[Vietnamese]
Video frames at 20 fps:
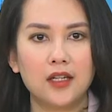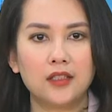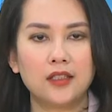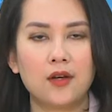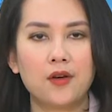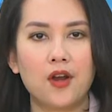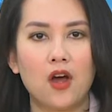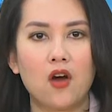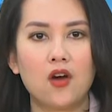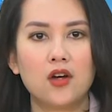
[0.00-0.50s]

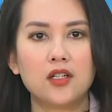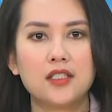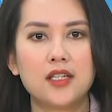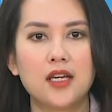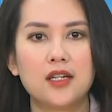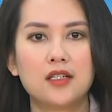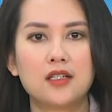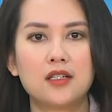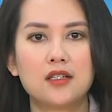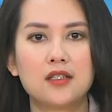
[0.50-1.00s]
Theo đó,
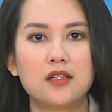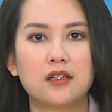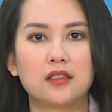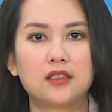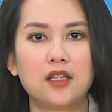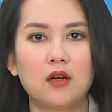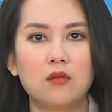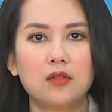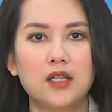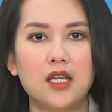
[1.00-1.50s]
trên cơ sở
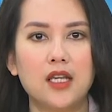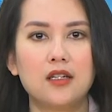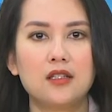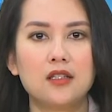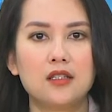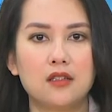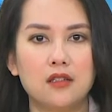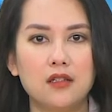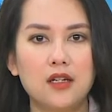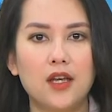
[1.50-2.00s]
thông tin
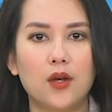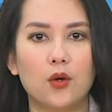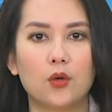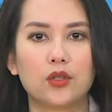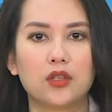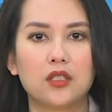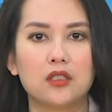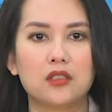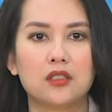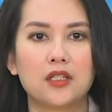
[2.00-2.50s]
dữ liệu
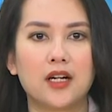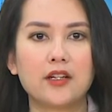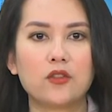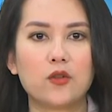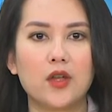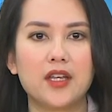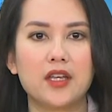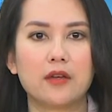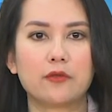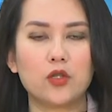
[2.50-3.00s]
từ các
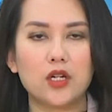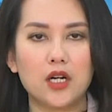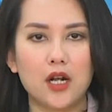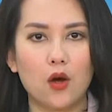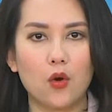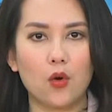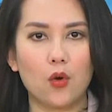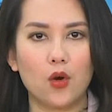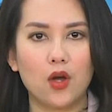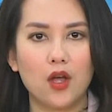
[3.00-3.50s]
doanh nghiệp xuất
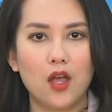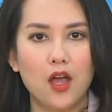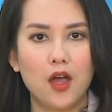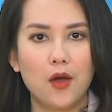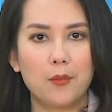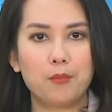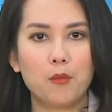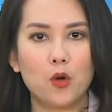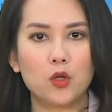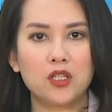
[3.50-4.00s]
khẩu,
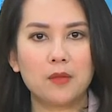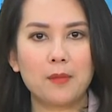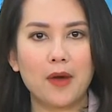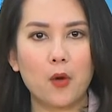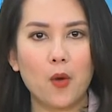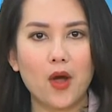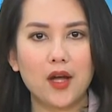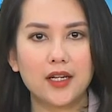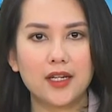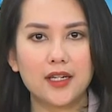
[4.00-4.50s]
Bộ Thương
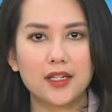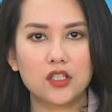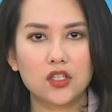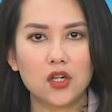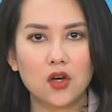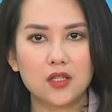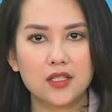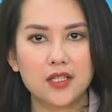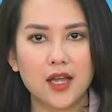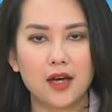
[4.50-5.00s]
mại Hoa Kỳ
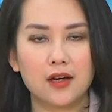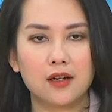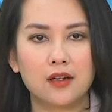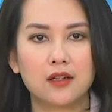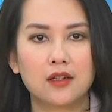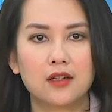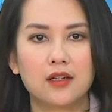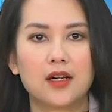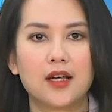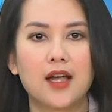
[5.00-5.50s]
cho rằng
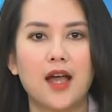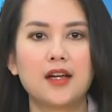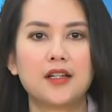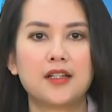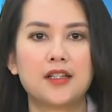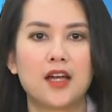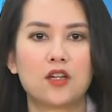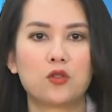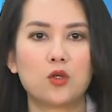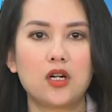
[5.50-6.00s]

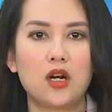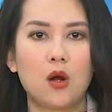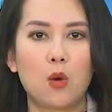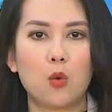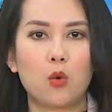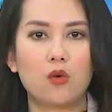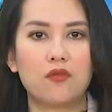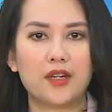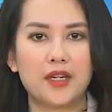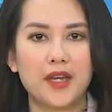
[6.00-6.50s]
các nhà xuất
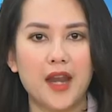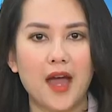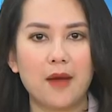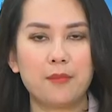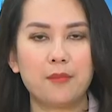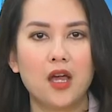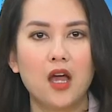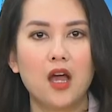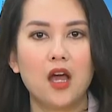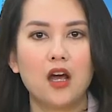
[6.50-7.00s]
khẩu của Việt
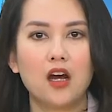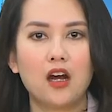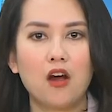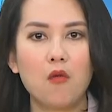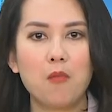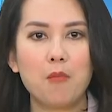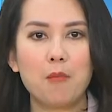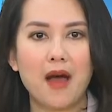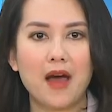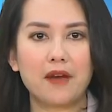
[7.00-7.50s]
Nam
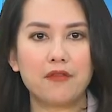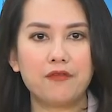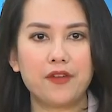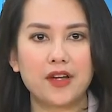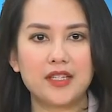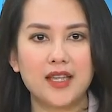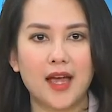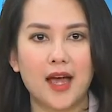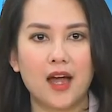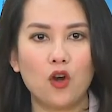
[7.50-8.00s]
không bán
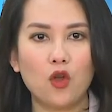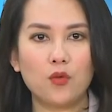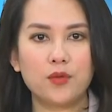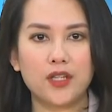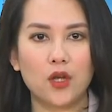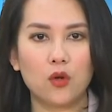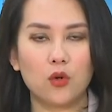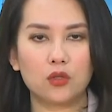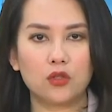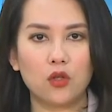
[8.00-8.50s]
phá giá lốp
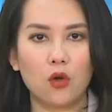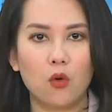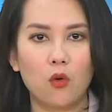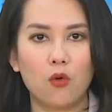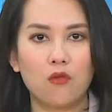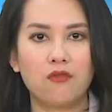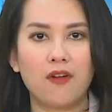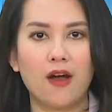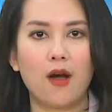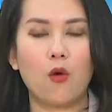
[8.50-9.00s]
xe ô
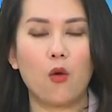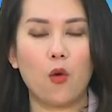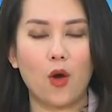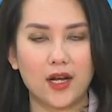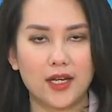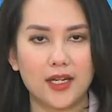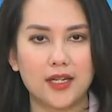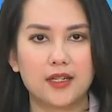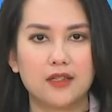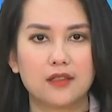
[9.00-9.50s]
tô vào
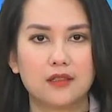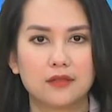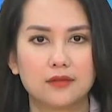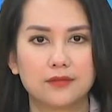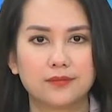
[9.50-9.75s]
Hoa Kỳ.